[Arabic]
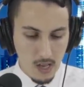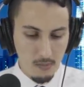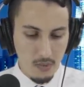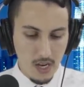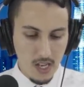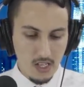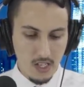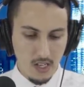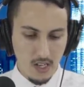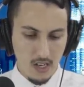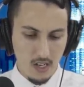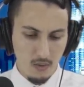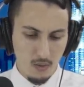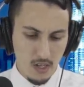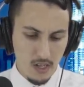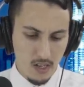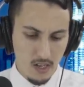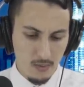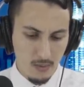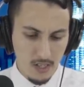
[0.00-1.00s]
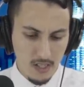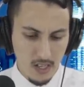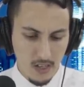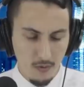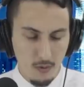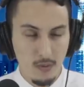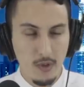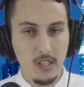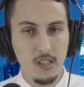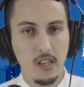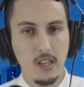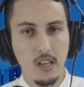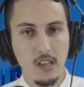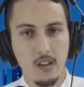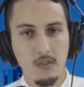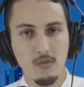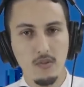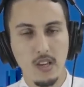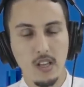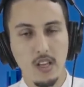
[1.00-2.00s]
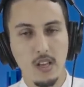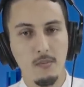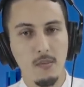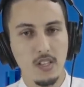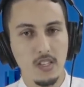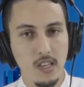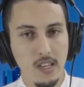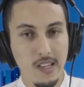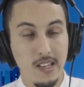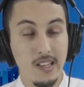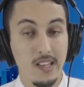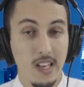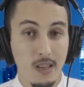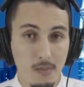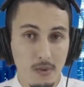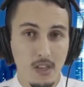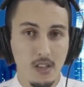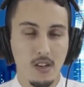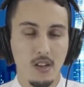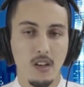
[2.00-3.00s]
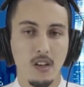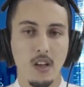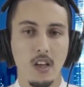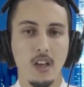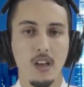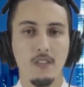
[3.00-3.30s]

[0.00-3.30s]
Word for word: بلا شك الاخوه الكرام كتعرفوا بان كاين هناك مشاكل كبيره